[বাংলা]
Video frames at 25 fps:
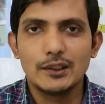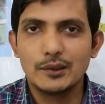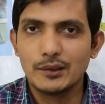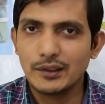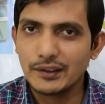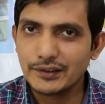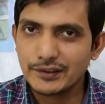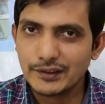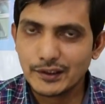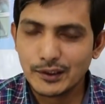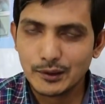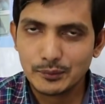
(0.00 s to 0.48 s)

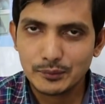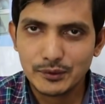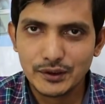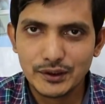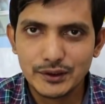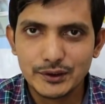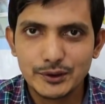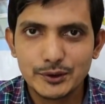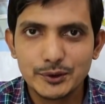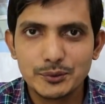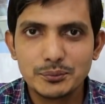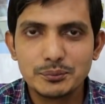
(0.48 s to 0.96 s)
হ্যালো আসসালামু
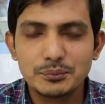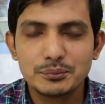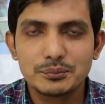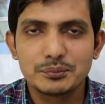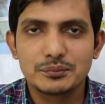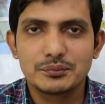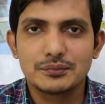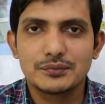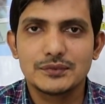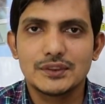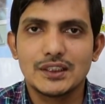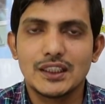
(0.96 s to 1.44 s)
আলাইকুম
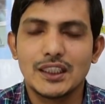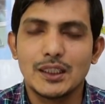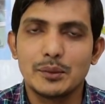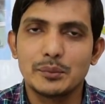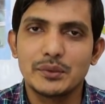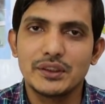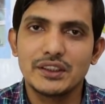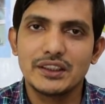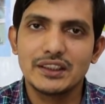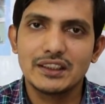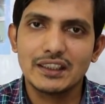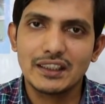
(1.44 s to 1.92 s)

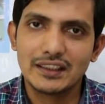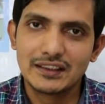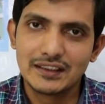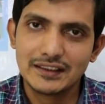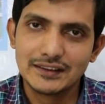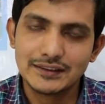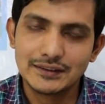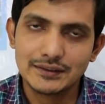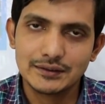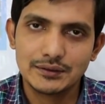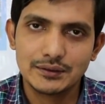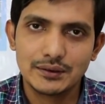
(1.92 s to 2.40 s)
আমি
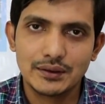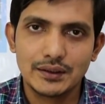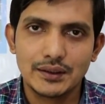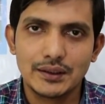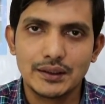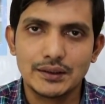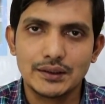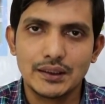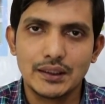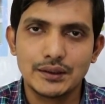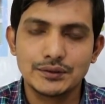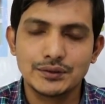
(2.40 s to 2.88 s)
ডাক্তার
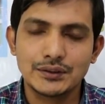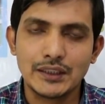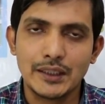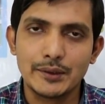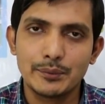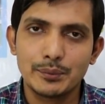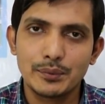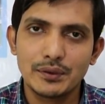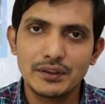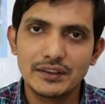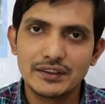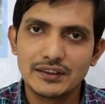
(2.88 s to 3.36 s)

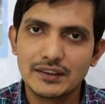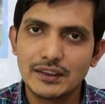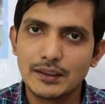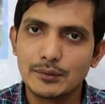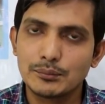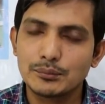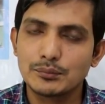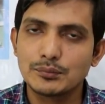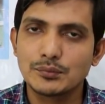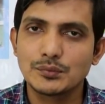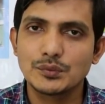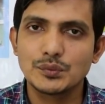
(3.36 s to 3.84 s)
সাইফুল
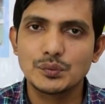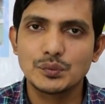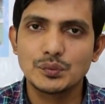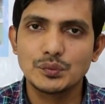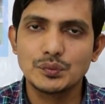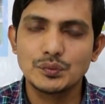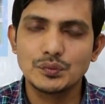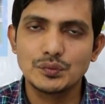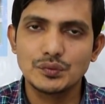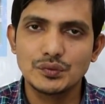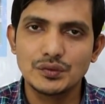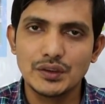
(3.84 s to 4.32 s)
ইসলাম
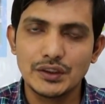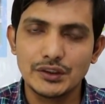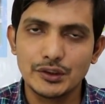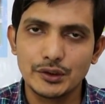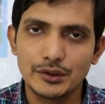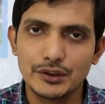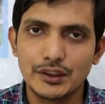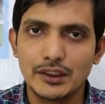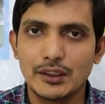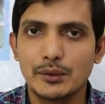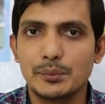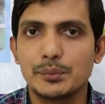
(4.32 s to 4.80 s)

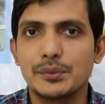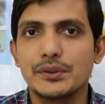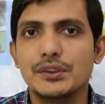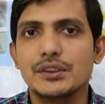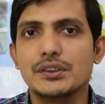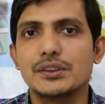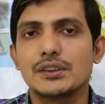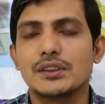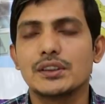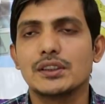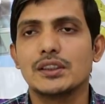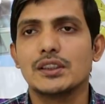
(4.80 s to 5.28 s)

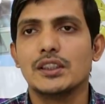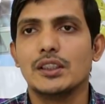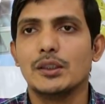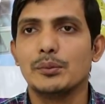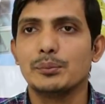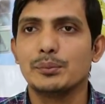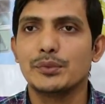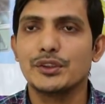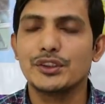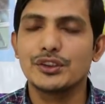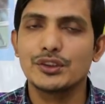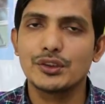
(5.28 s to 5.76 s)
ফিজিওথেরাপিস্ট
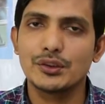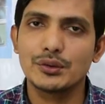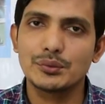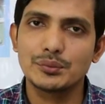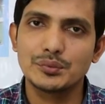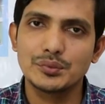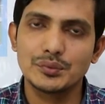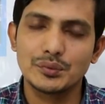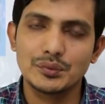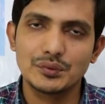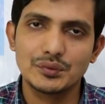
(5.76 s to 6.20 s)
আর ভীষণ